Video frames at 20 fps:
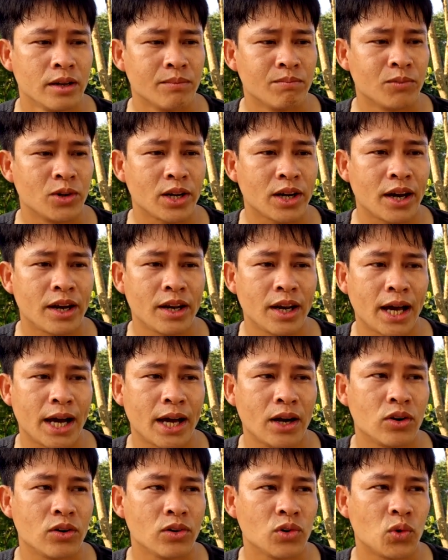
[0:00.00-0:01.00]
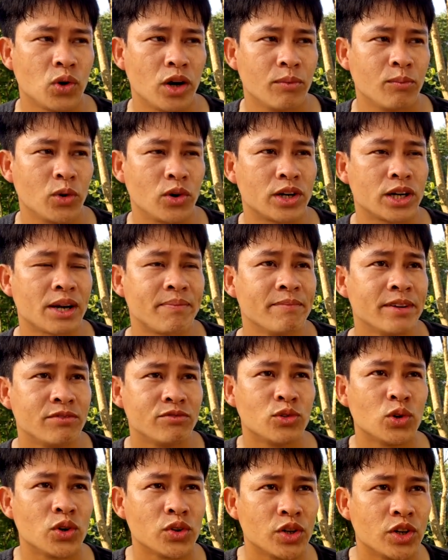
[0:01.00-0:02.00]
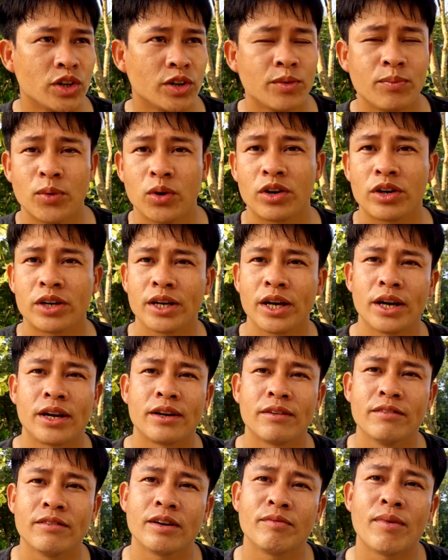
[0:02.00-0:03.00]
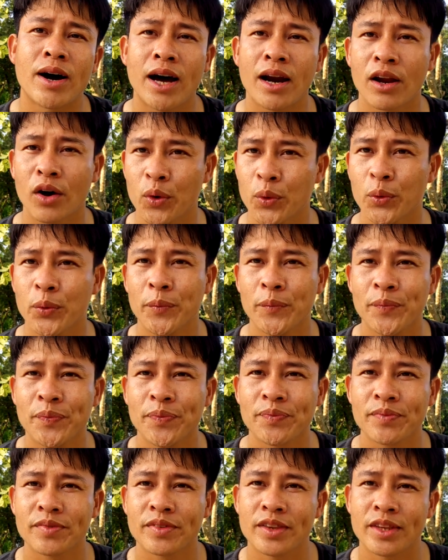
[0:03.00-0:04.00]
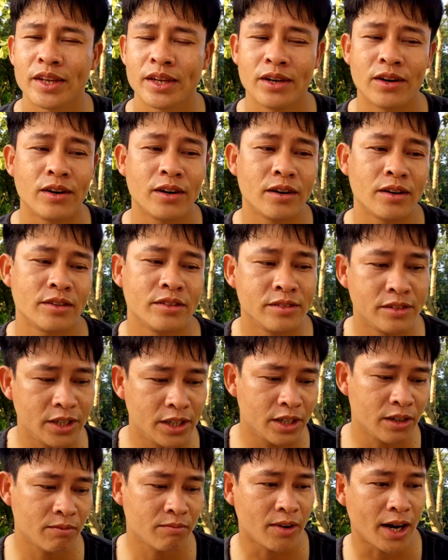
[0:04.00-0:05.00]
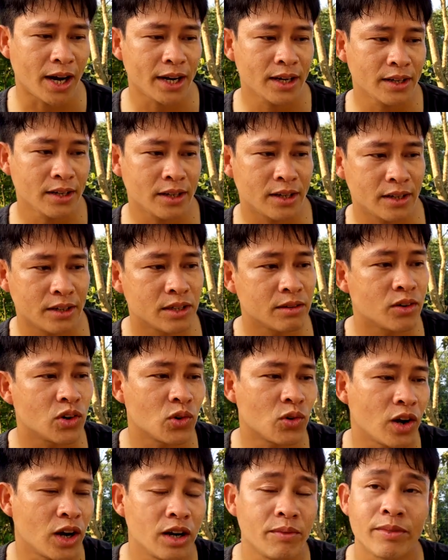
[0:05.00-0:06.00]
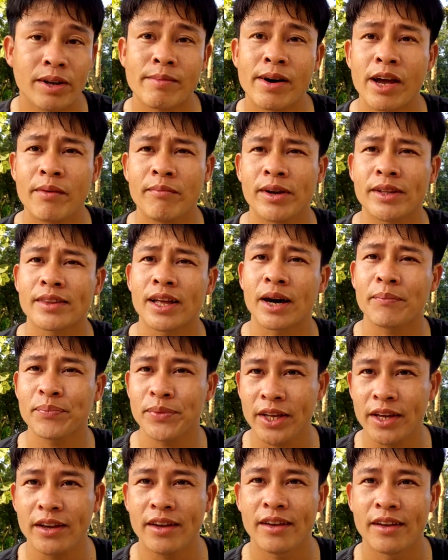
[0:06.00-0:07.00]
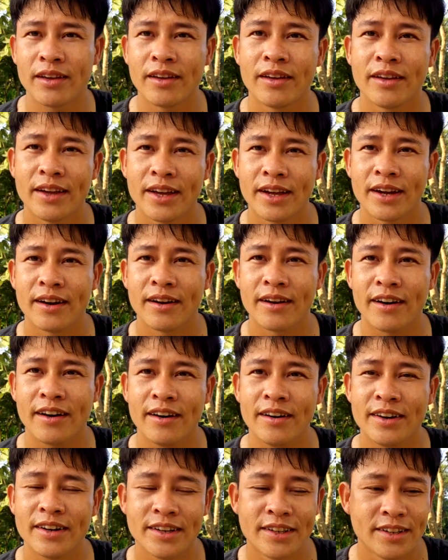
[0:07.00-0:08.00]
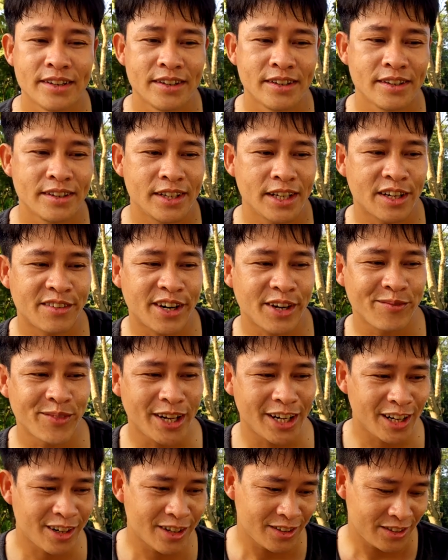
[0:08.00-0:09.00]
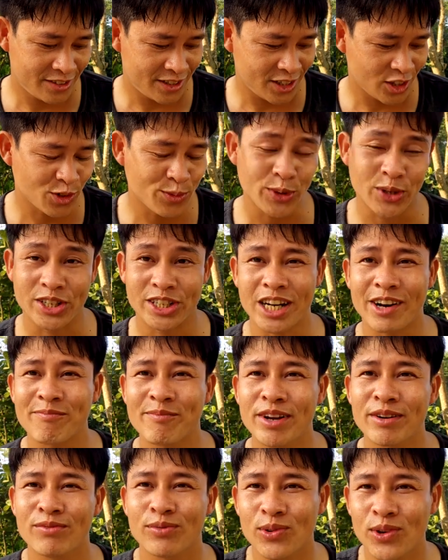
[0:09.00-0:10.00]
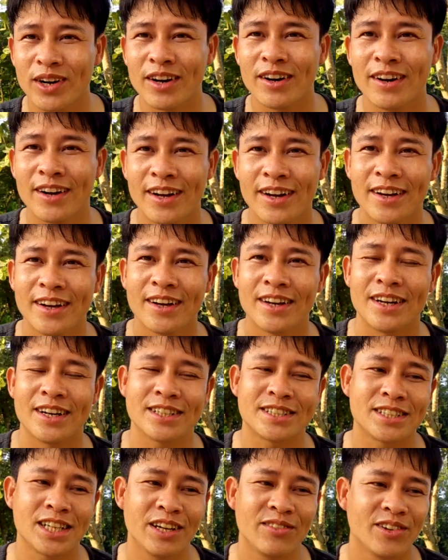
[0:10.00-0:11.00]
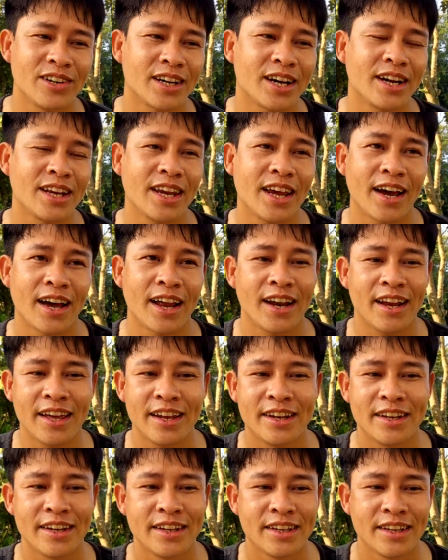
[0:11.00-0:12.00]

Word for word: mỗi căn nhà đó khoảng một trăm mét vuông thôi, một trệt và ba lầu, thì họ chỉ được bán là ra vào khoảng mười bảy mười tám tỷ. Đó. Thì các bạn biết là chỉ có một trăm mét vuông à, xây một căn nhà lên,